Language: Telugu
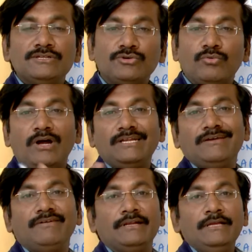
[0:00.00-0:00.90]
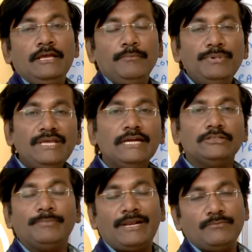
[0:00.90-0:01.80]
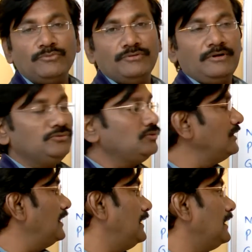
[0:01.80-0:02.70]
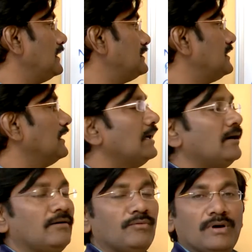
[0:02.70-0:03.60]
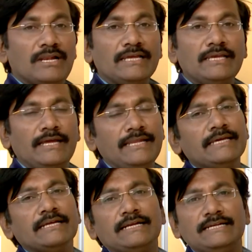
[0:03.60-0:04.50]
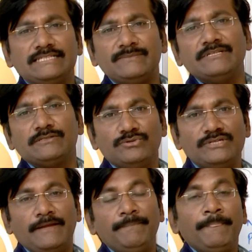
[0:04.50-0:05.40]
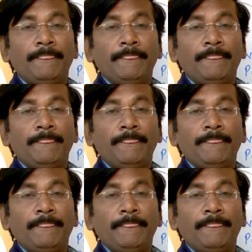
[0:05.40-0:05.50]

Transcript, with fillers: సో వాట్ ఎవర్ బి లెటర్తో ప్రారంభం అవుతుంది అంటే ఖచ్చితంగా వాళ్ళకి అనేక రకాల డిస్టర్బెన్స్లు ఉంటాయి